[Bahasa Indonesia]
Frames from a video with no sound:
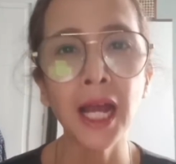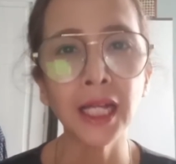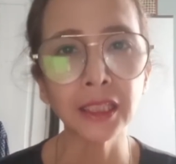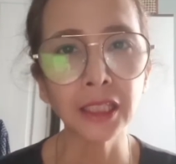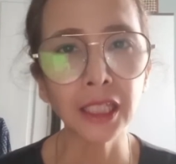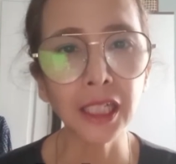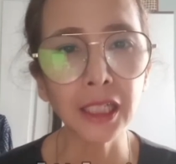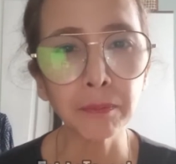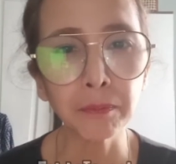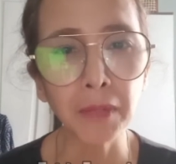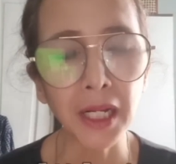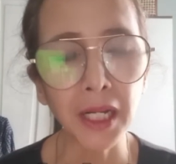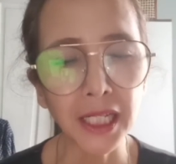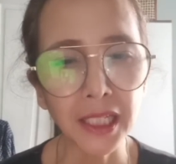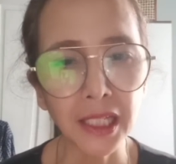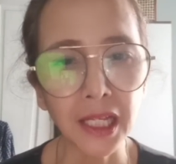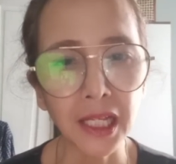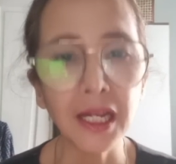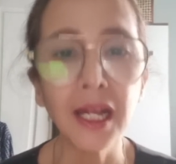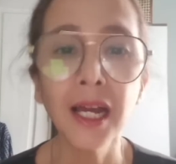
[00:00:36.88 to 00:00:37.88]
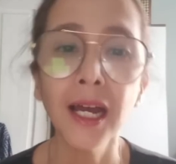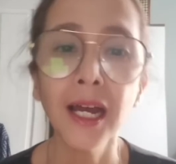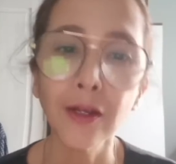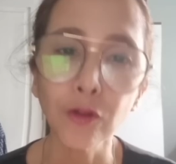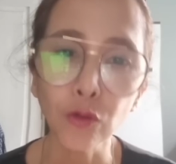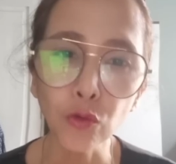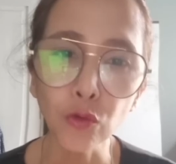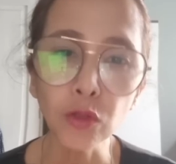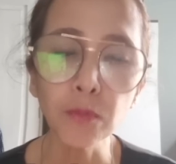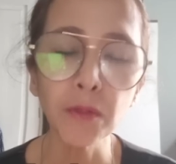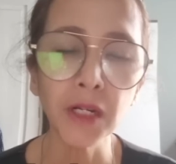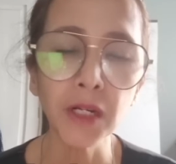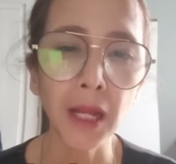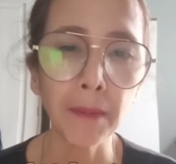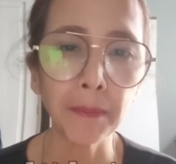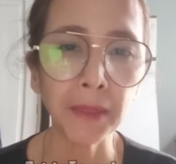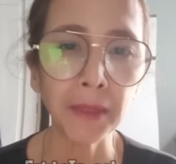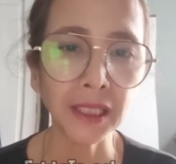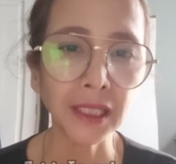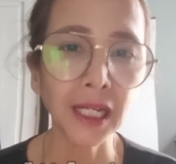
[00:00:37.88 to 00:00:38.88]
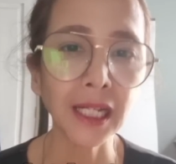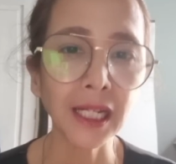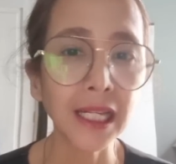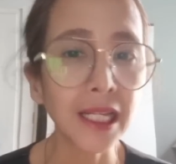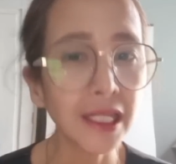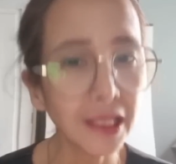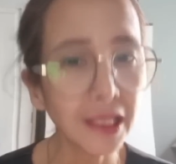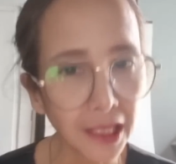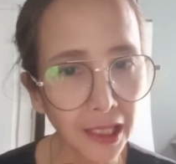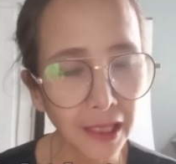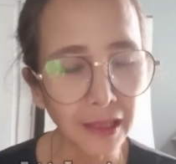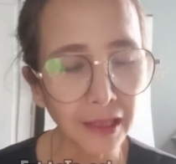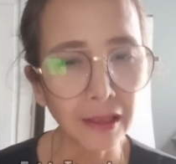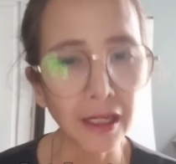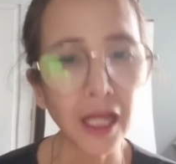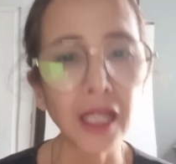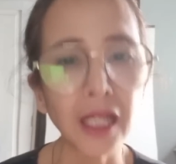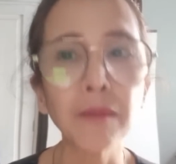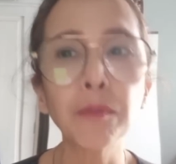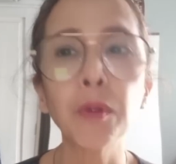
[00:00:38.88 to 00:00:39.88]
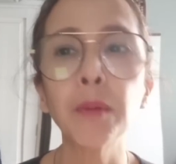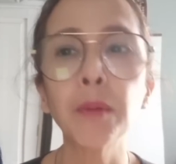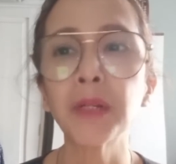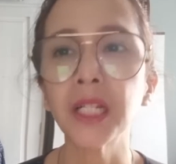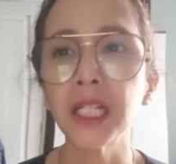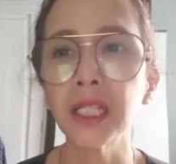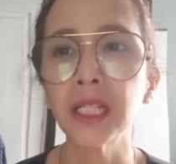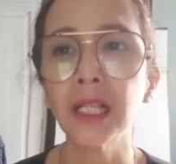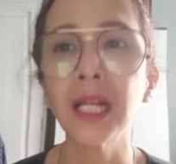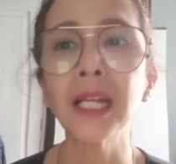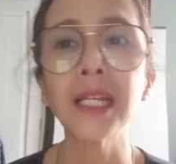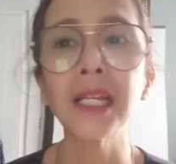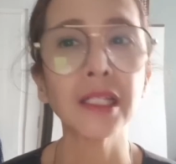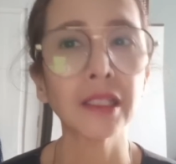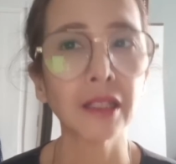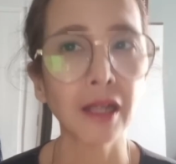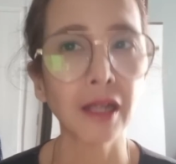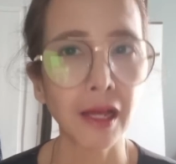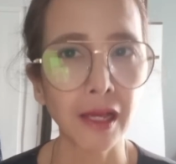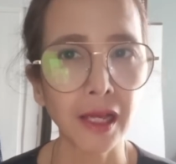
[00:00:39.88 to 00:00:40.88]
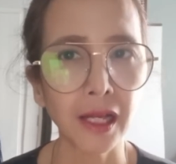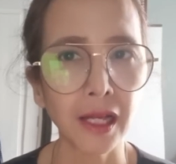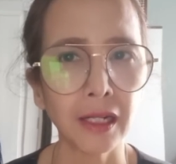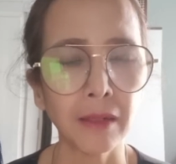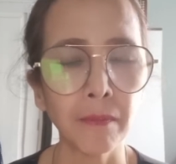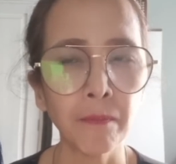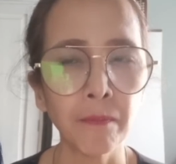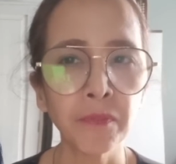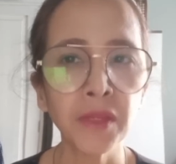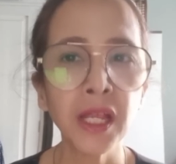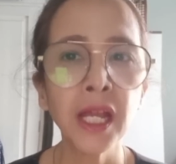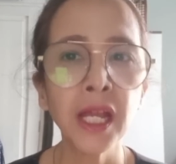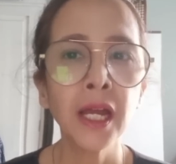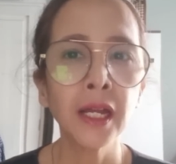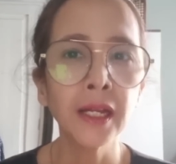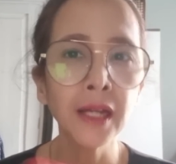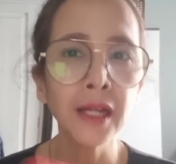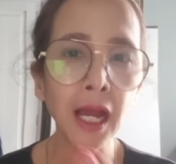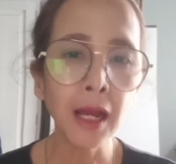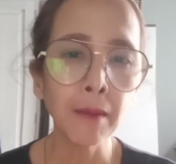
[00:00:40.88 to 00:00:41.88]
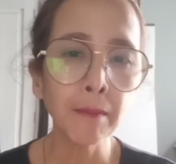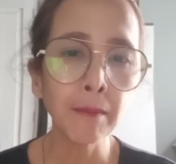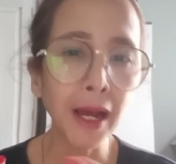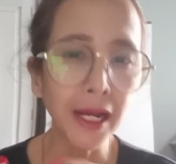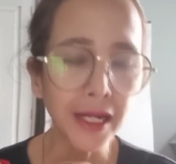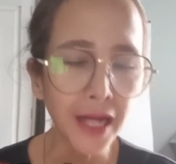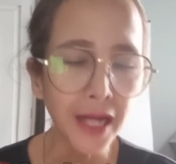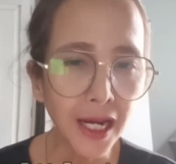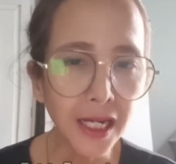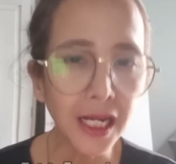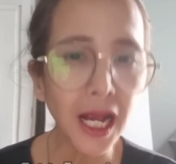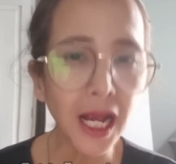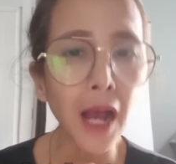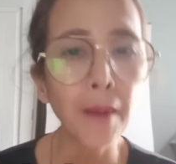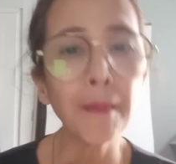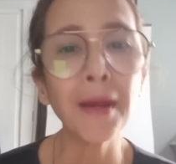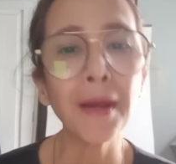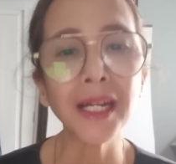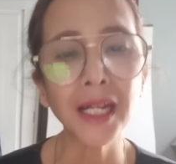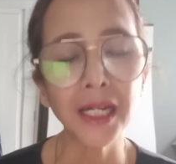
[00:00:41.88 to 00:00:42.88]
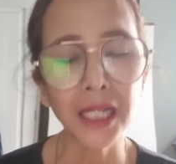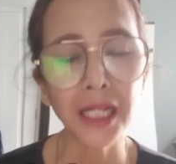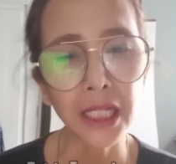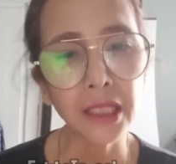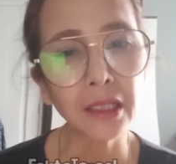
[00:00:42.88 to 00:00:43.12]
atlet Palestina harus mendapatkan izin dari pemerintah Israel. Nah, Badan Keamanan